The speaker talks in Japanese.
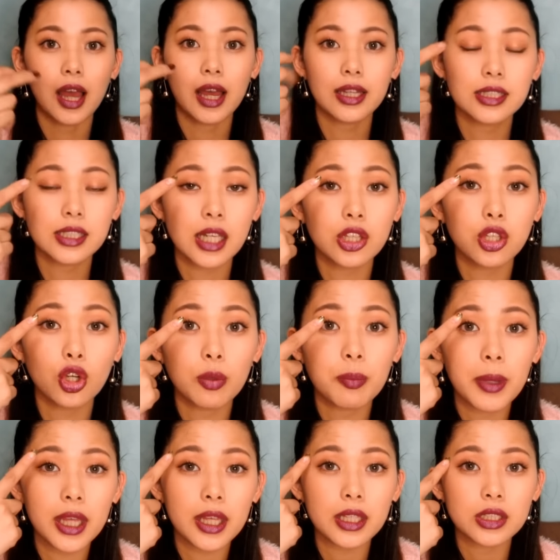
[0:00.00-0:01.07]

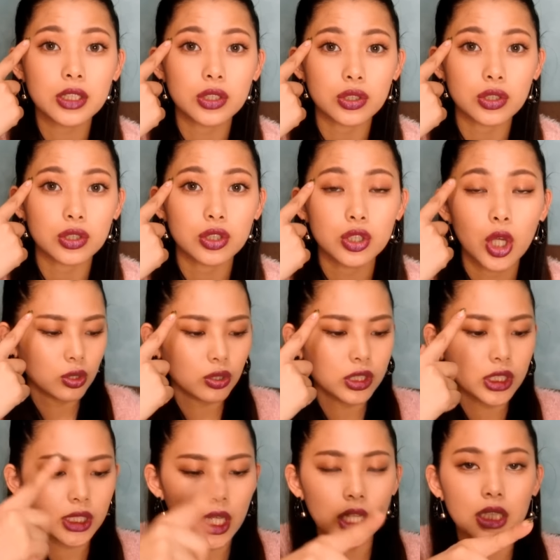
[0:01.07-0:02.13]
アイシャドウベースと
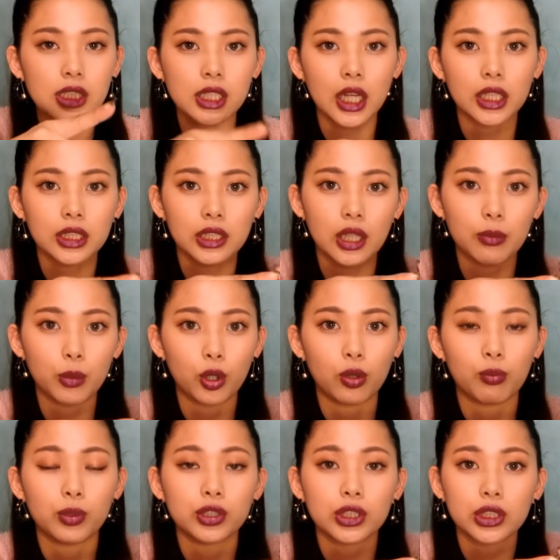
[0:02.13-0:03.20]
して使っても
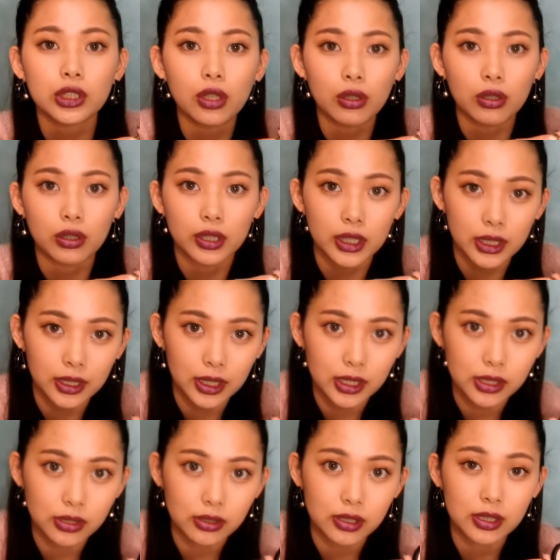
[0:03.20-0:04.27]
もちろんいいで
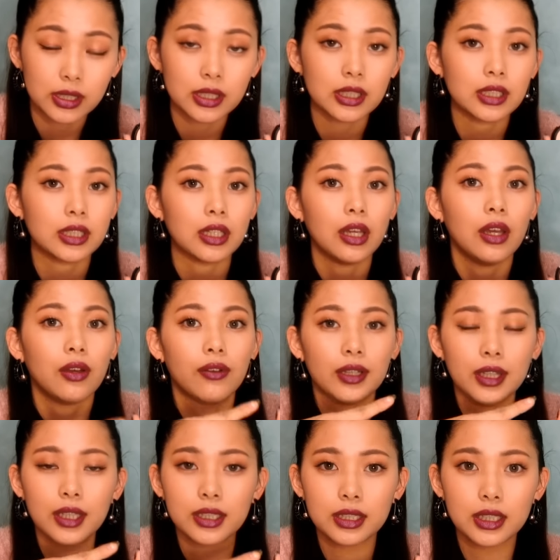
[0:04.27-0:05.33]
すし
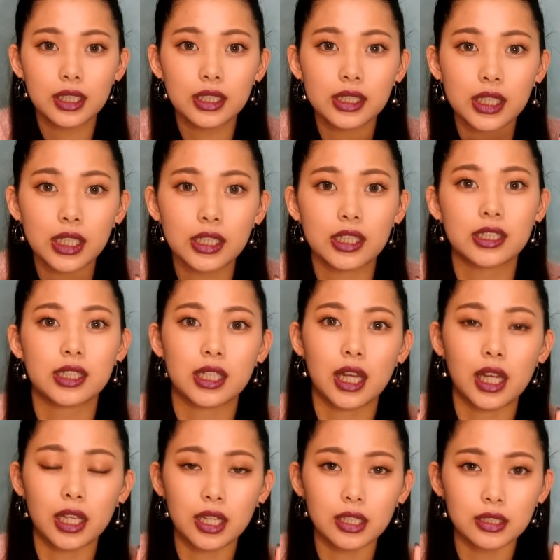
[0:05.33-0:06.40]
私が好きな
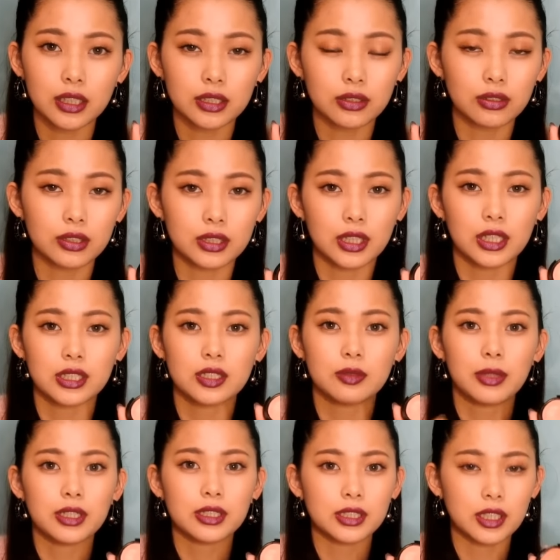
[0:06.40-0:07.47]
使い方といたし
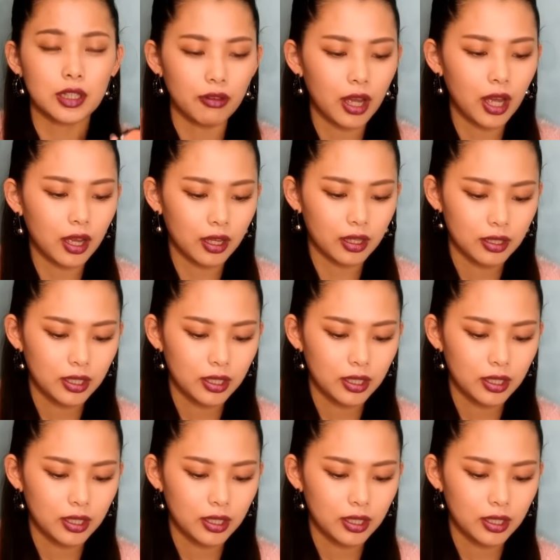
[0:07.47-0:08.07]
ましては